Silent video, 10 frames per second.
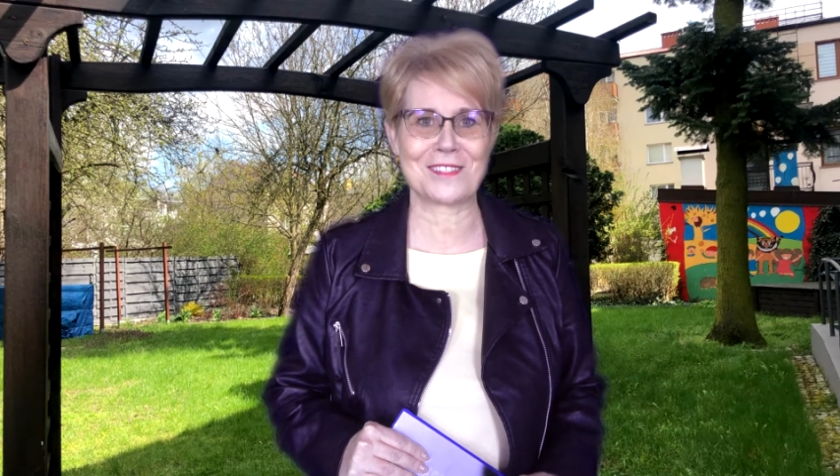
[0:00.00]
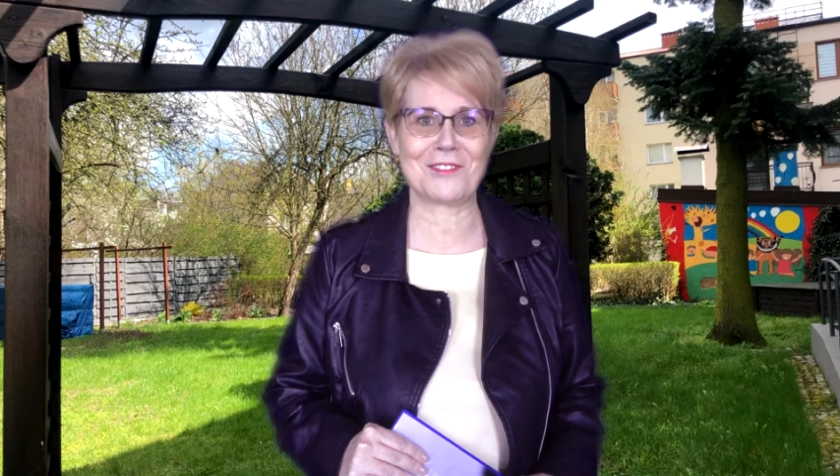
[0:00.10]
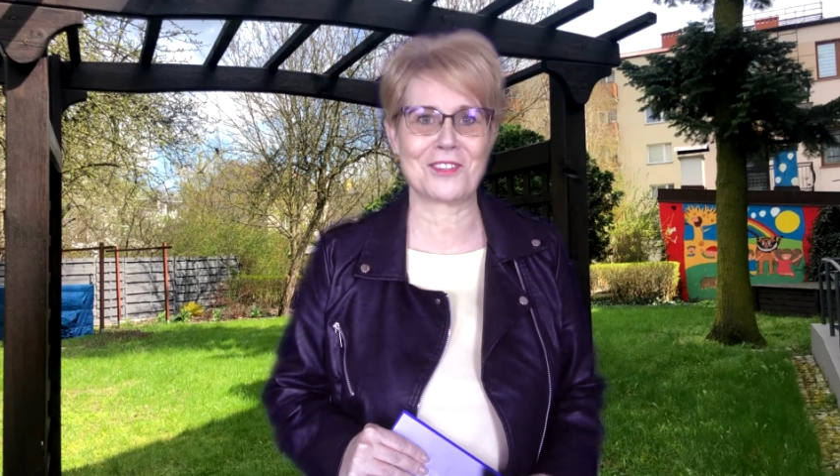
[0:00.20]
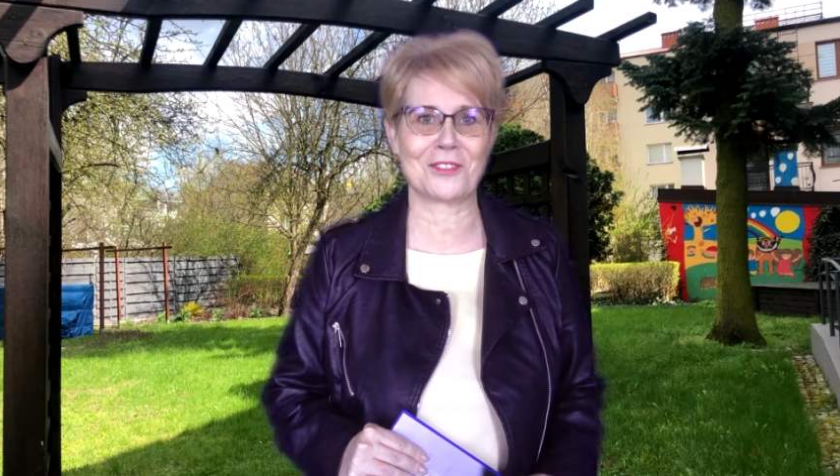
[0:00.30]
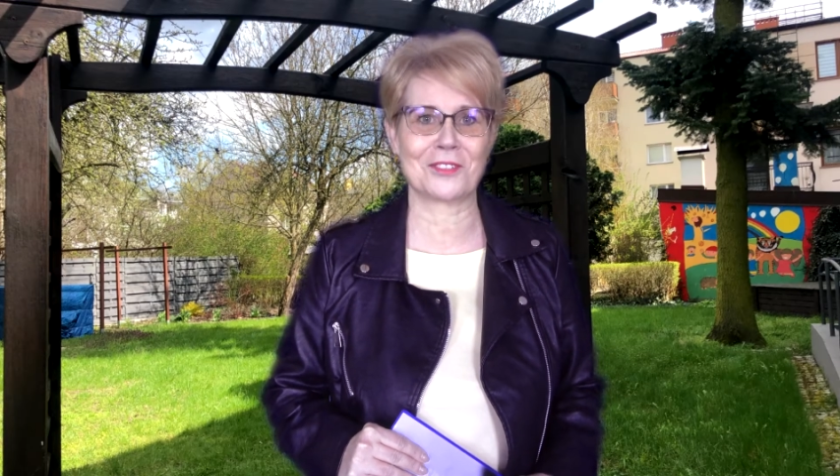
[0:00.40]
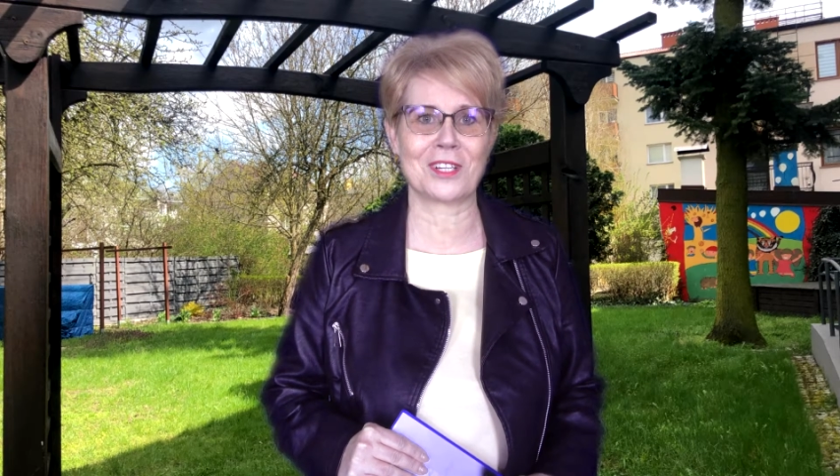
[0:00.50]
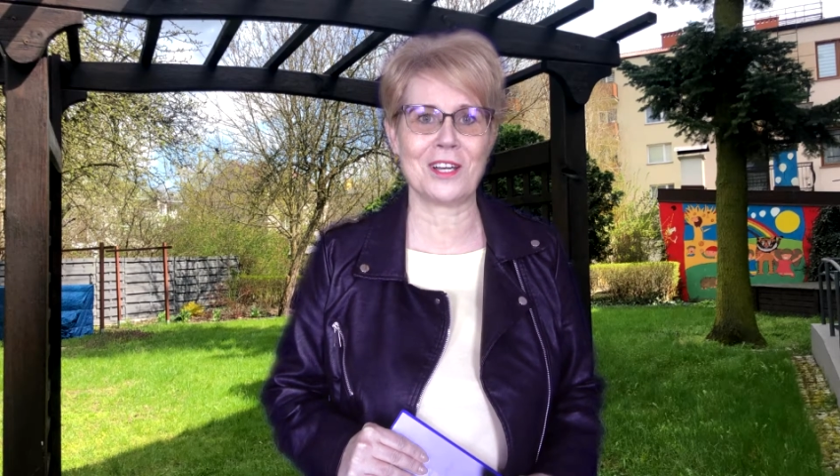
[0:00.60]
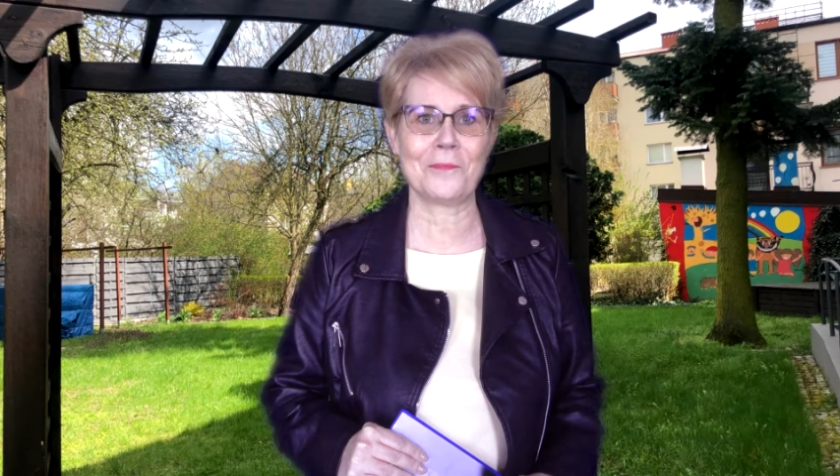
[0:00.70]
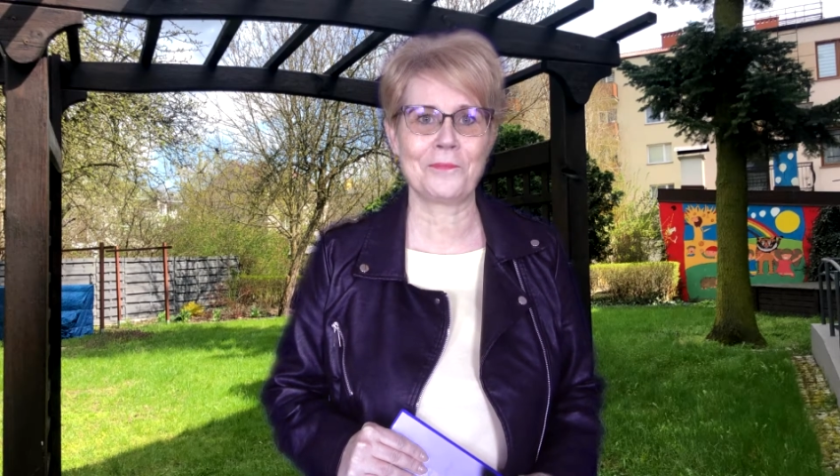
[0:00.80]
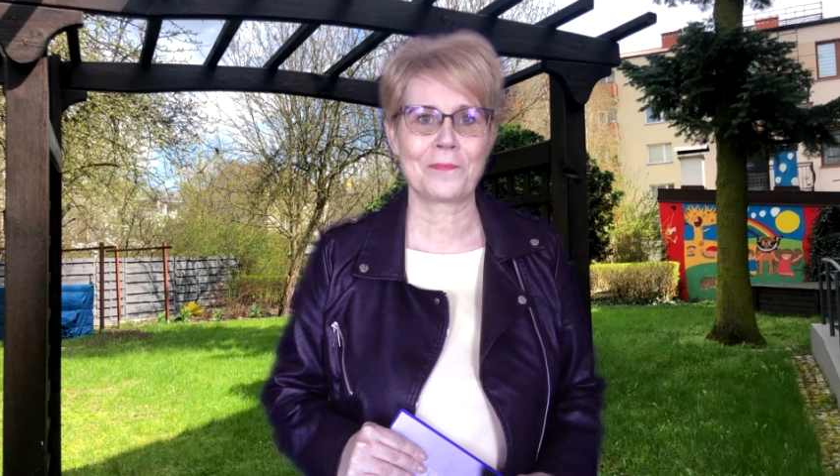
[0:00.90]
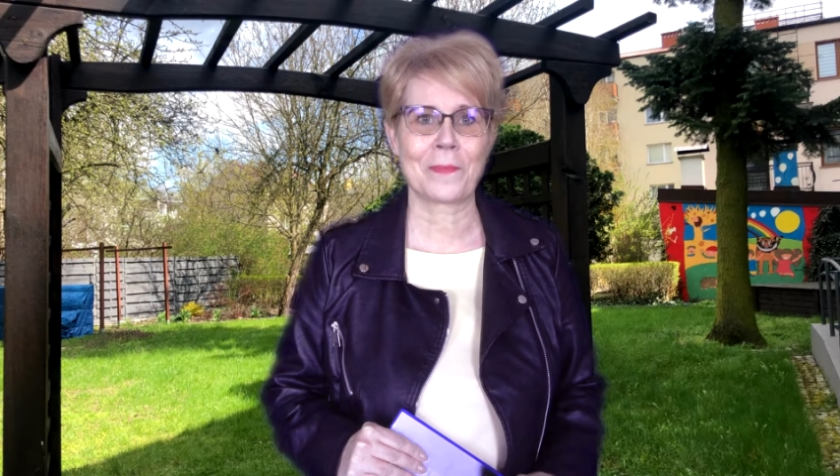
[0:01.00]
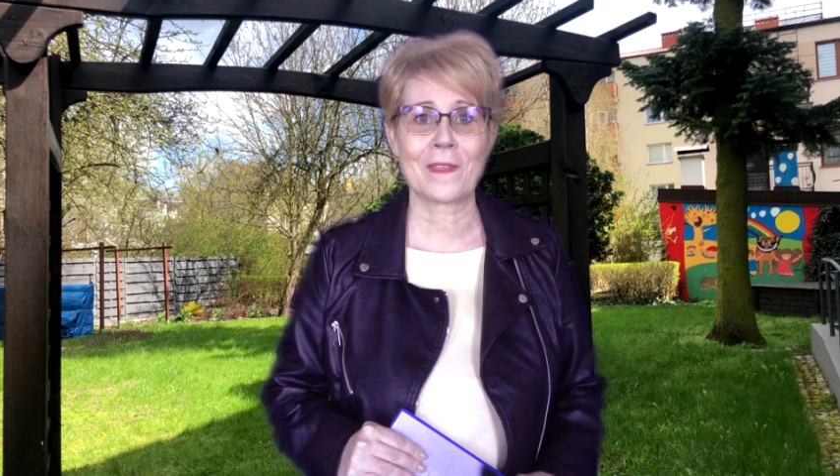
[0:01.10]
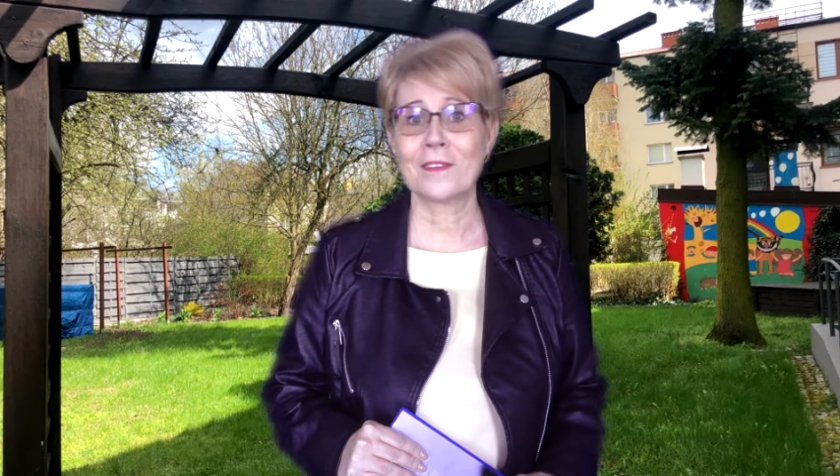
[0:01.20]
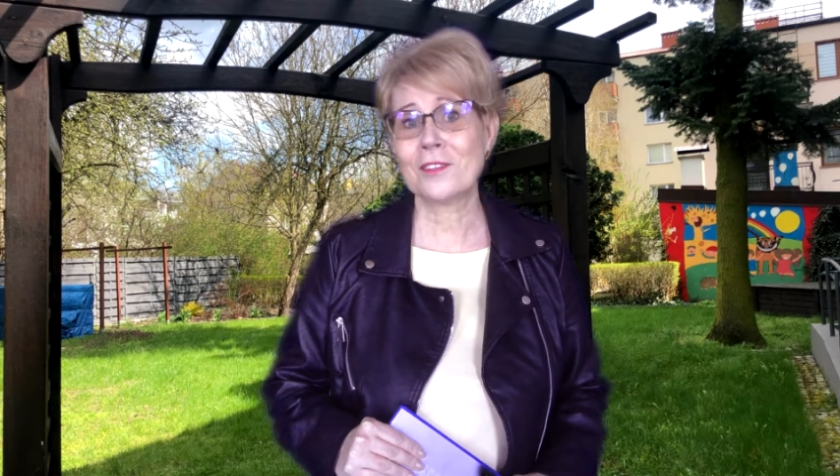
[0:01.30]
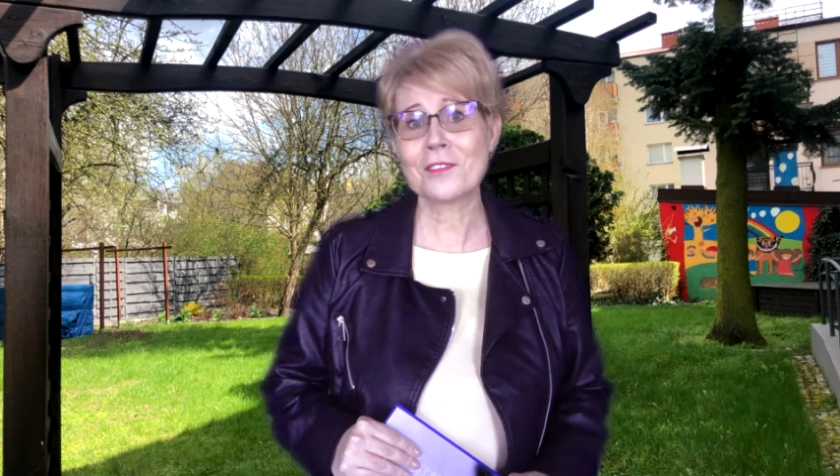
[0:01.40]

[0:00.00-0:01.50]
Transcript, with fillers: zwierzątka. No i